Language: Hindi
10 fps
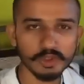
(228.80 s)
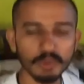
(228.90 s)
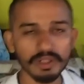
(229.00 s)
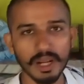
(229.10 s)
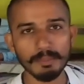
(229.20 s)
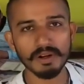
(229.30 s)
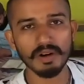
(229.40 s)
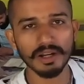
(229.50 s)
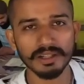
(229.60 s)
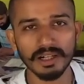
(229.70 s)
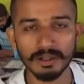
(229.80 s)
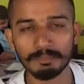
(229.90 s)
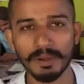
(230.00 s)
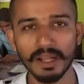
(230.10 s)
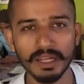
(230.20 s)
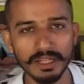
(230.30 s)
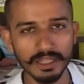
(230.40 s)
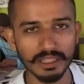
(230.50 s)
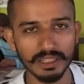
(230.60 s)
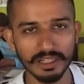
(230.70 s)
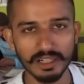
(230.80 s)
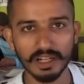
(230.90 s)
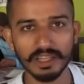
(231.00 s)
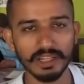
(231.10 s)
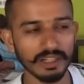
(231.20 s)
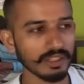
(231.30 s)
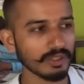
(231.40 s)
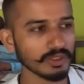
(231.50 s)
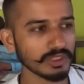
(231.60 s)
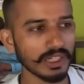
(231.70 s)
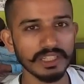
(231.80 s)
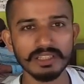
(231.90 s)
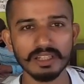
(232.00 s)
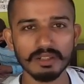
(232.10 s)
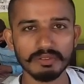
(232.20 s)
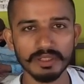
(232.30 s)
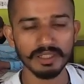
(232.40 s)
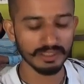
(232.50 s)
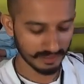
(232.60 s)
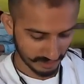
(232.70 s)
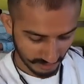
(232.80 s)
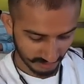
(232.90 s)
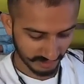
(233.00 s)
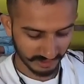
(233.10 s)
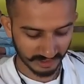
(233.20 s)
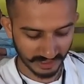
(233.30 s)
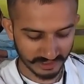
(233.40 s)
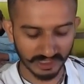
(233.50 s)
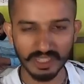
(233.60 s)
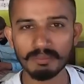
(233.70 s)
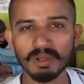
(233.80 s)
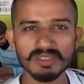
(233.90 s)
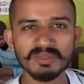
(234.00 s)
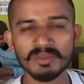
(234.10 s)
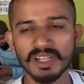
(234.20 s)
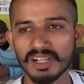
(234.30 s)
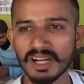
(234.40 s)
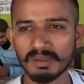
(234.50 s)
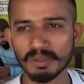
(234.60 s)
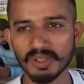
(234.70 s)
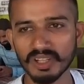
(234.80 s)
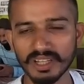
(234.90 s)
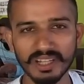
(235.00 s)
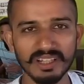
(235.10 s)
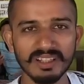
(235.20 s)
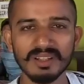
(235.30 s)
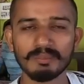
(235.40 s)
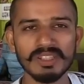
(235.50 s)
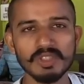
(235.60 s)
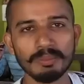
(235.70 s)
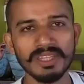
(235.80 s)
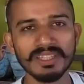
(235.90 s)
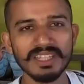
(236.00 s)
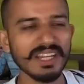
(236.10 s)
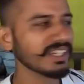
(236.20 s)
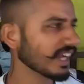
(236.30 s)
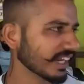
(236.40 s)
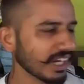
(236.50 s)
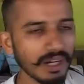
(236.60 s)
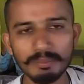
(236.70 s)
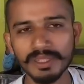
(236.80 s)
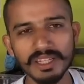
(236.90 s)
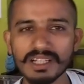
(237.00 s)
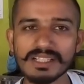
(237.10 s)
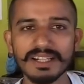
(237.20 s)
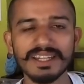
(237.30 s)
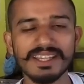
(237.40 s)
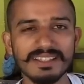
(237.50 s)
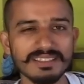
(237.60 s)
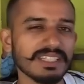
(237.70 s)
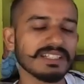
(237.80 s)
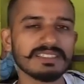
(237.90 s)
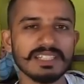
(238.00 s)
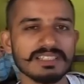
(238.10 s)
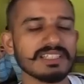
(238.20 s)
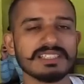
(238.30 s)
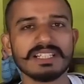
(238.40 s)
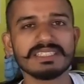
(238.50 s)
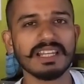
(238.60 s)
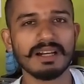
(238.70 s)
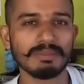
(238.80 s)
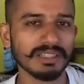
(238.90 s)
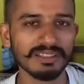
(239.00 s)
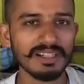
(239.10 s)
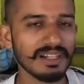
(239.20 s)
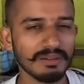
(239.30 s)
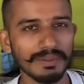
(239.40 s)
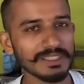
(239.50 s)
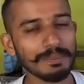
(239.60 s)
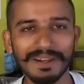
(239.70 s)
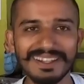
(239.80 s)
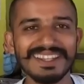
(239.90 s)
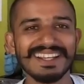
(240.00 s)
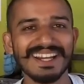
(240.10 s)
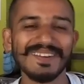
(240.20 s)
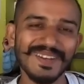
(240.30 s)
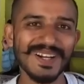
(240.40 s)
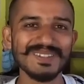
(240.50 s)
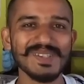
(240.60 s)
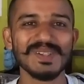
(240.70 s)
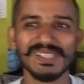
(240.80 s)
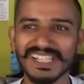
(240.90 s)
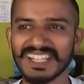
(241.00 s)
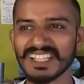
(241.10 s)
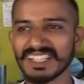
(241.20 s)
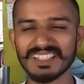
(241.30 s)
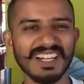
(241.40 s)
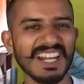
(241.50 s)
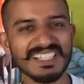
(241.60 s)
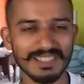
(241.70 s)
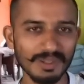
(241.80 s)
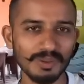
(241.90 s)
शुक्र है भगवान का हम पहले ही निकल कर आ गए यार देखो सारी तरफ है ना इतना ज़्यादा मौसम ख़राब हो रखा है बस उम्मीद यही है कि हम निकल जाए इधर से अच्छे से सही सलामत बस फिर ठीक है फिर हम खुश है यार ऐसा